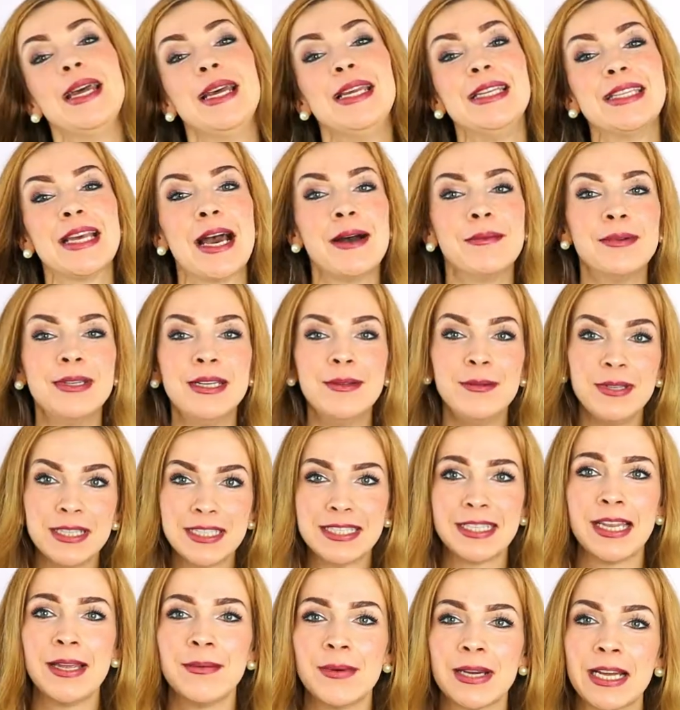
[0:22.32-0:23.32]
Ich habe nämlich
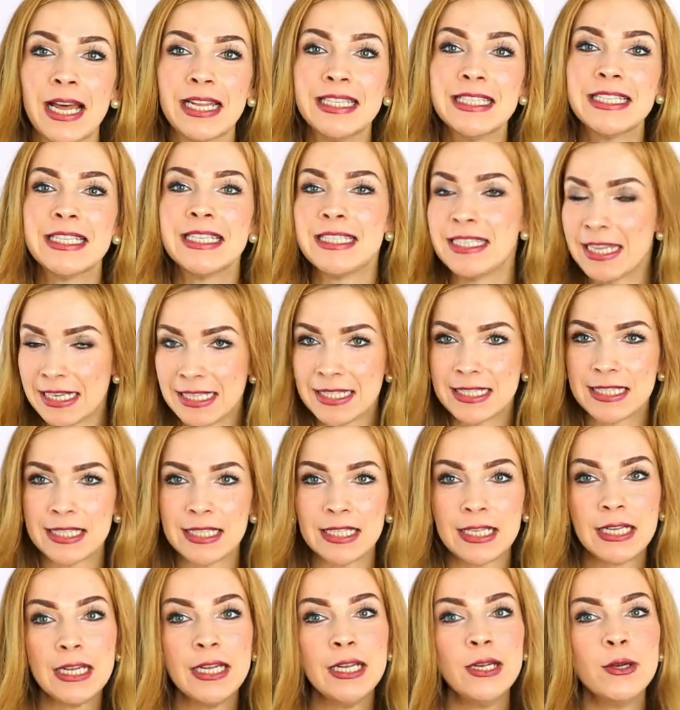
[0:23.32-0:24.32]
selber ganze
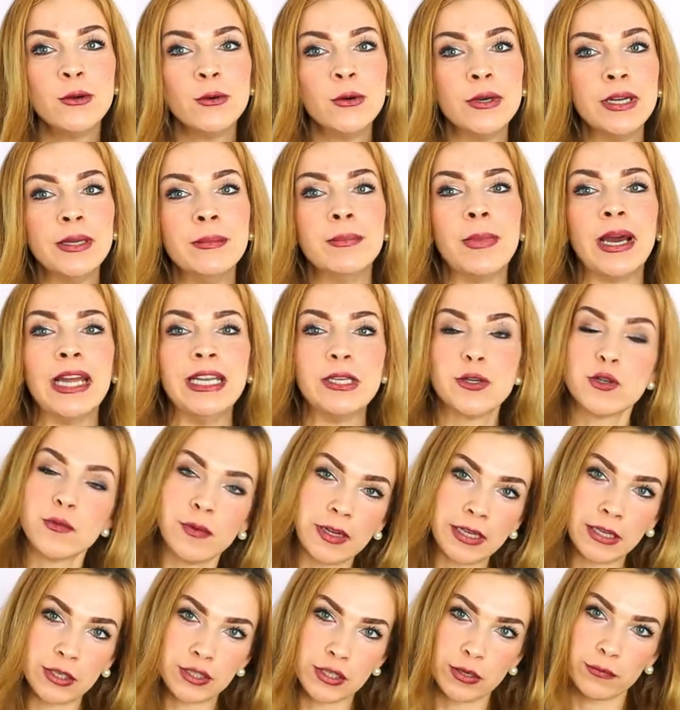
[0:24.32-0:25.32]
60 Kilo in beiden
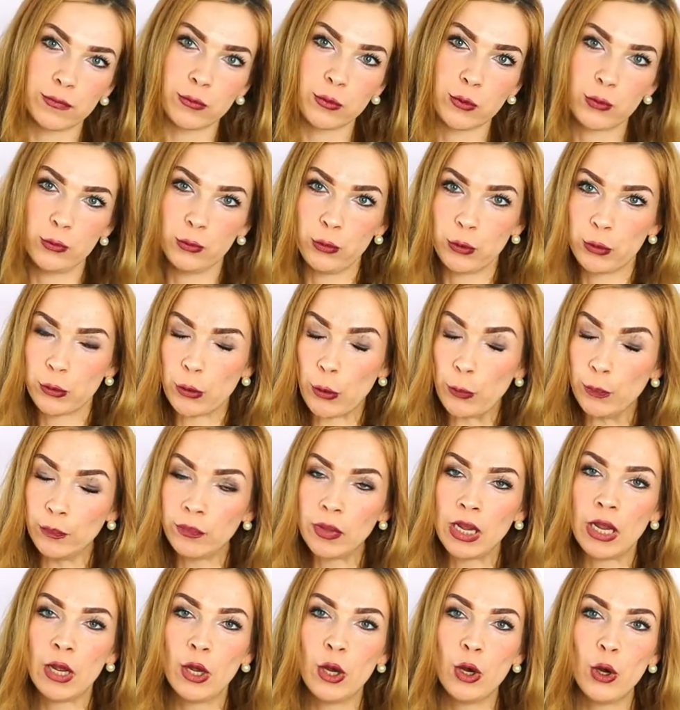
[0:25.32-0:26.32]
Schwangerschaften zugenommen
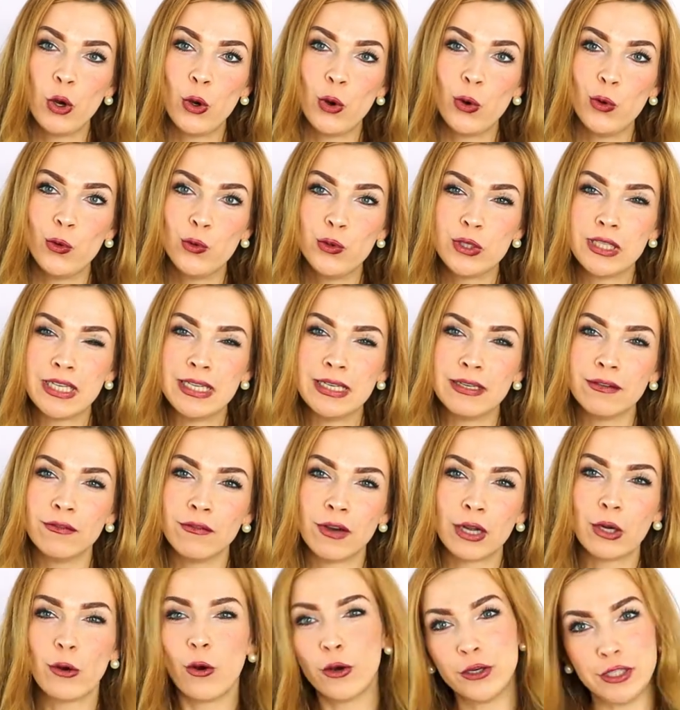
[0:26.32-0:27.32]
und
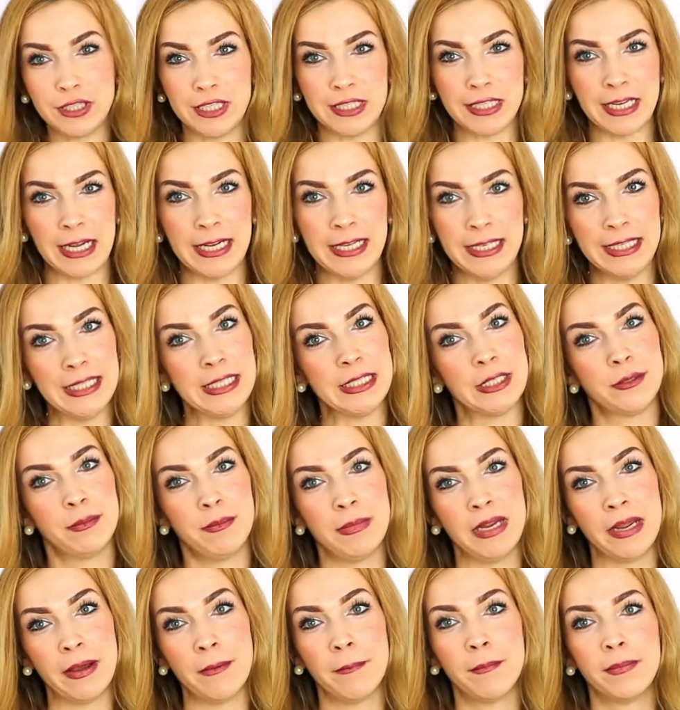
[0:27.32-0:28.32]
irgendwann konnte ich halt nicht
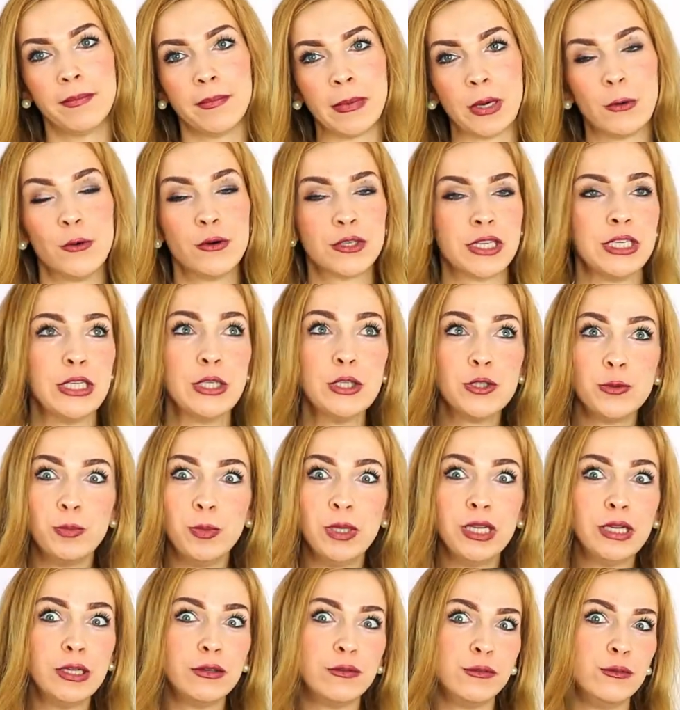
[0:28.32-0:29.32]
mehr. Man guckt in den
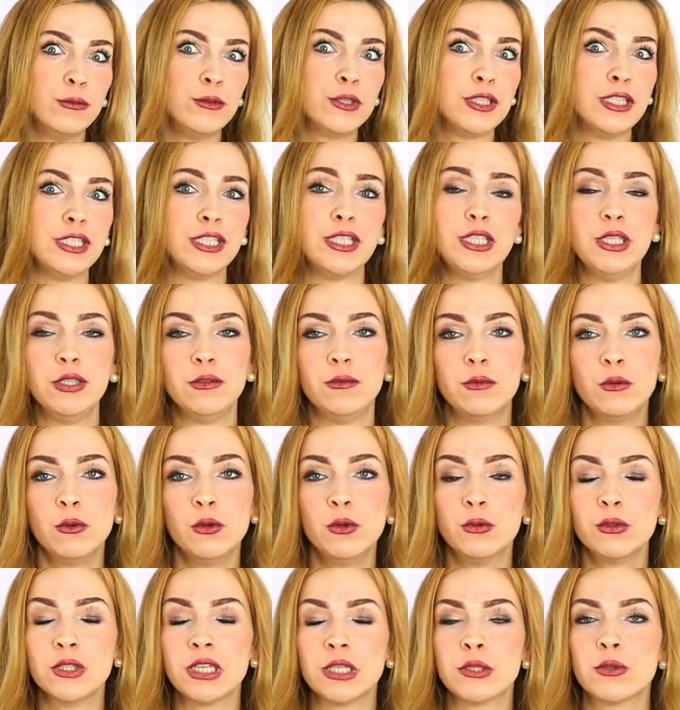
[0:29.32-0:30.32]
Spiegel, fühlt sich nicht wohl
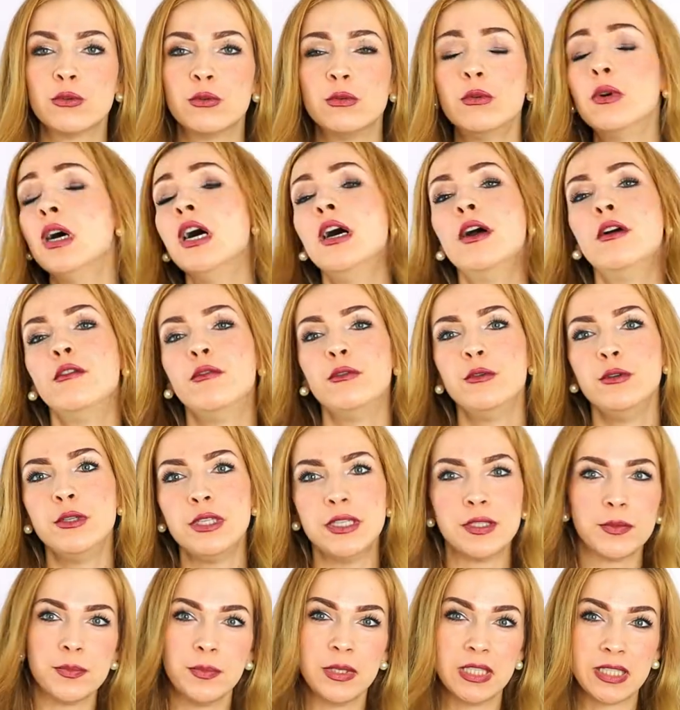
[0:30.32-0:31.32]
und dazu fühlte
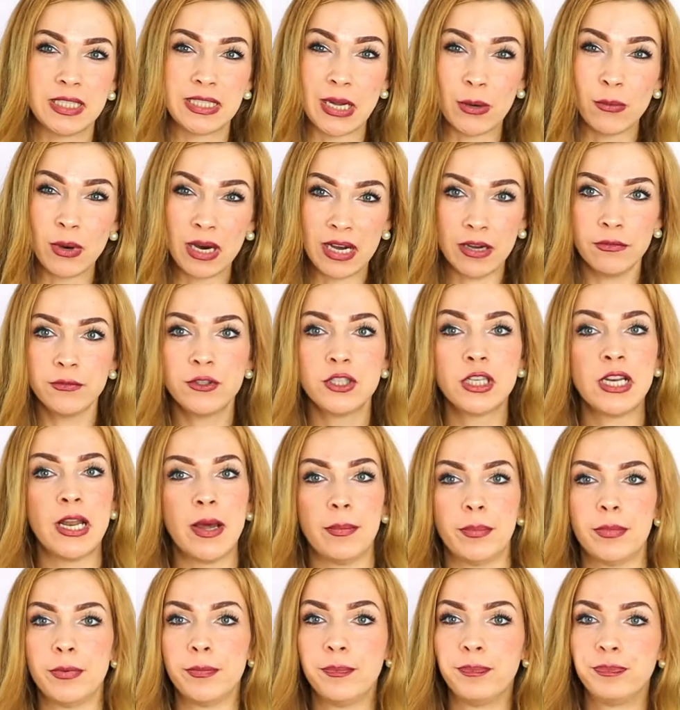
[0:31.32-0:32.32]
ich mich dauerhaft
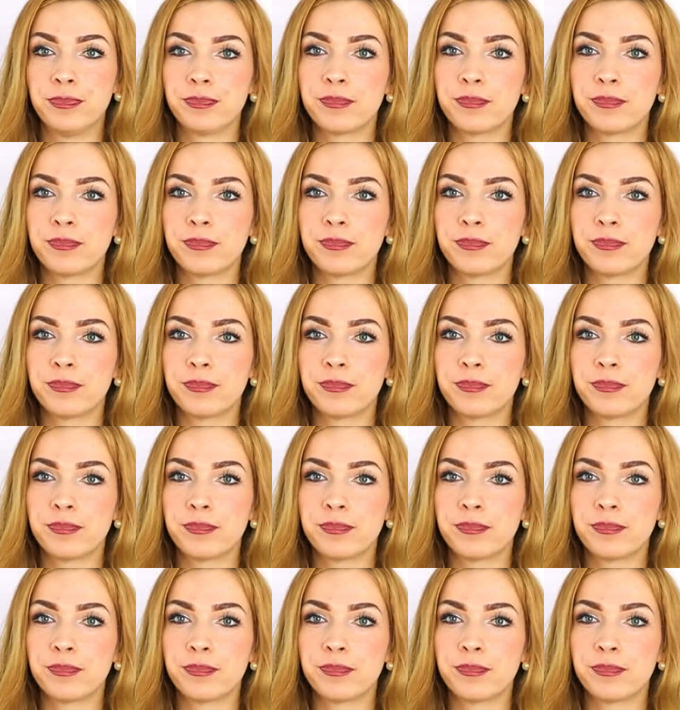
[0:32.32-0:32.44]
schlapp.